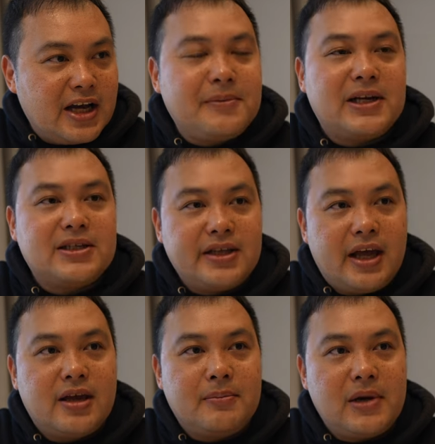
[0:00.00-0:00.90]
あればです
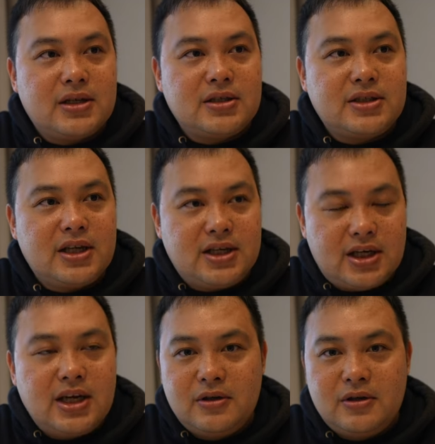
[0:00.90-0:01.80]
ね、まあ、ぜ
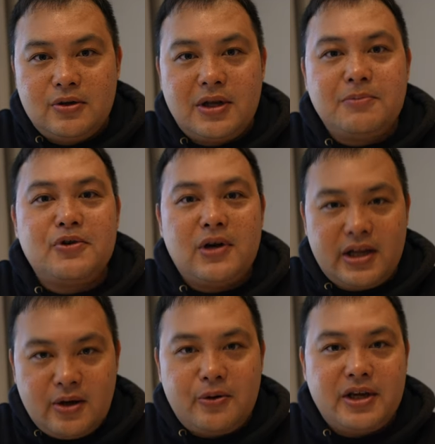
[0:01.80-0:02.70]
ひ、露天風呂が
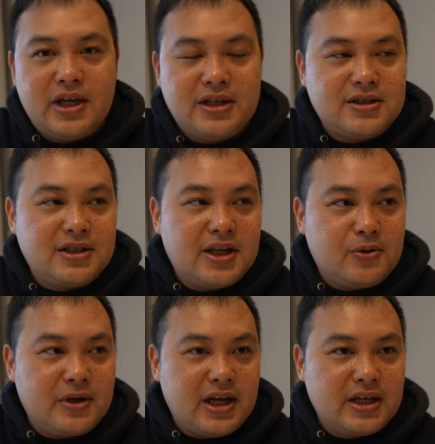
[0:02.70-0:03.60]
ね、お部屋について
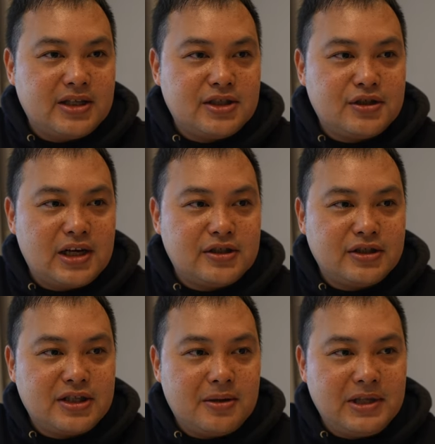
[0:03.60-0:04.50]
るお部屋に宿泊
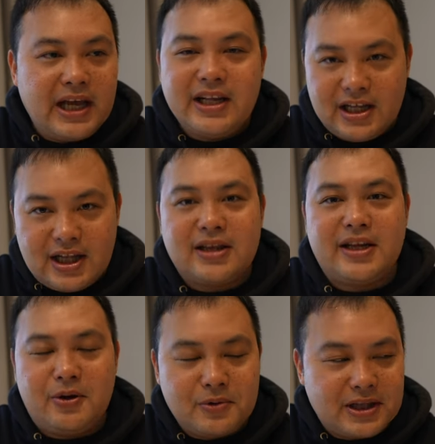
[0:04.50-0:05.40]
してみたいななん
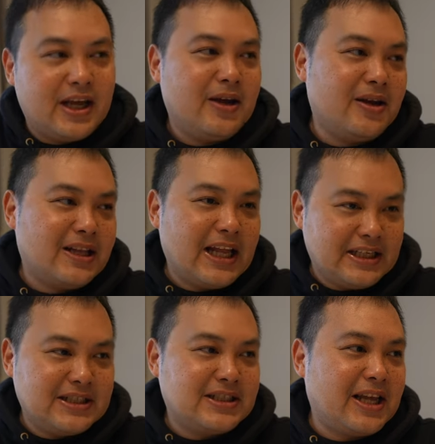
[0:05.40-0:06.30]
て思ってた
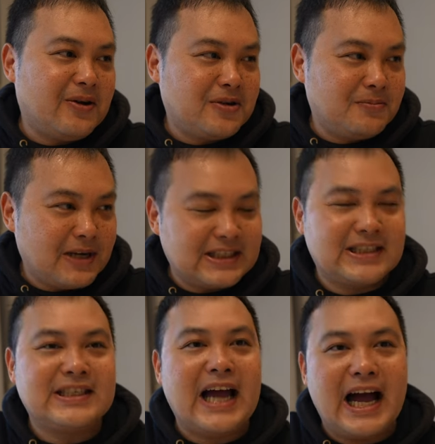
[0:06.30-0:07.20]
りしておりま
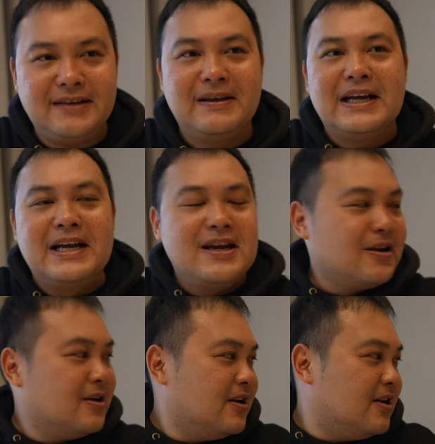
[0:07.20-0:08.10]
す。はい。
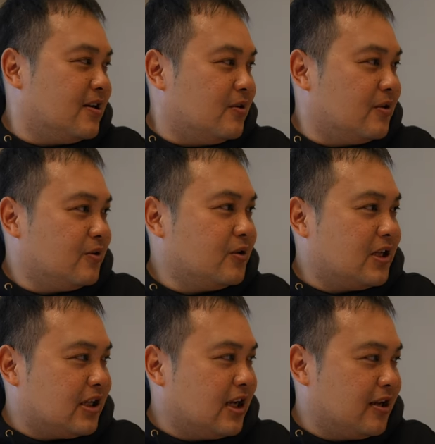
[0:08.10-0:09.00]
どう
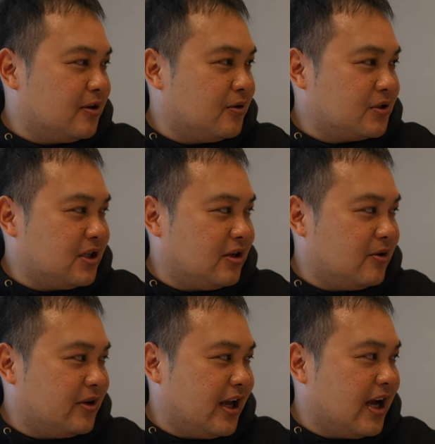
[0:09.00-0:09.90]
だったレイ君、こちら
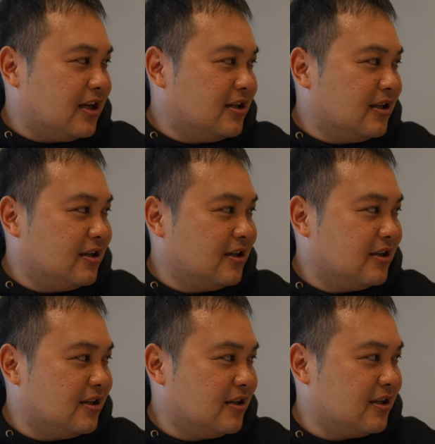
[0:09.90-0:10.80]
のお部屋。
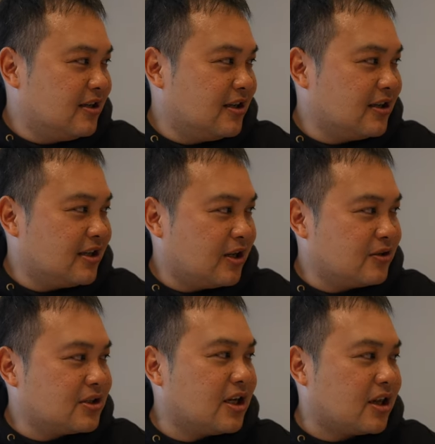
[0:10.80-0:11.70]
楽しかった。
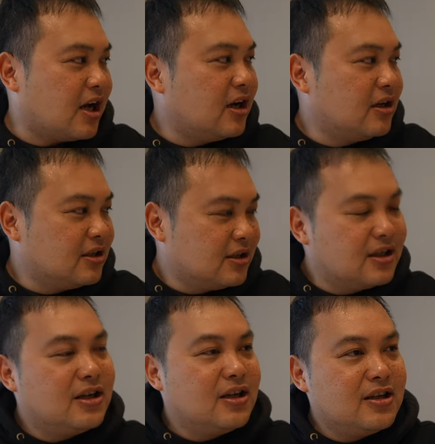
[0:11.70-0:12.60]
楽しかった。
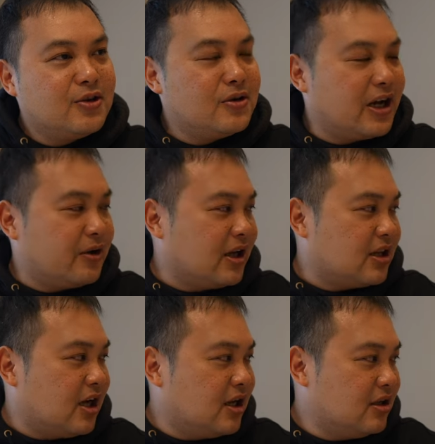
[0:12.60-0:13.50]
どこが良かっ
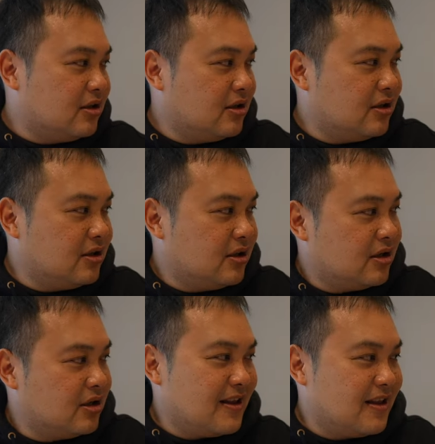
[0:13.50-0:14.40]
た？
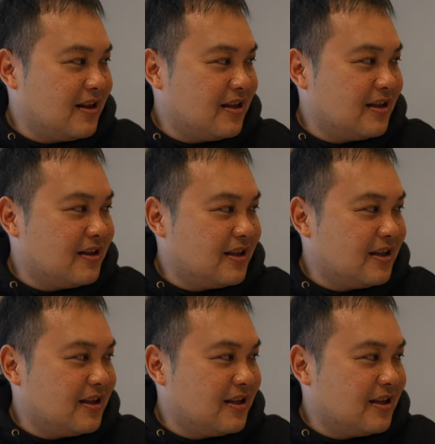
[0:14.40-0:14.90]
いちご狩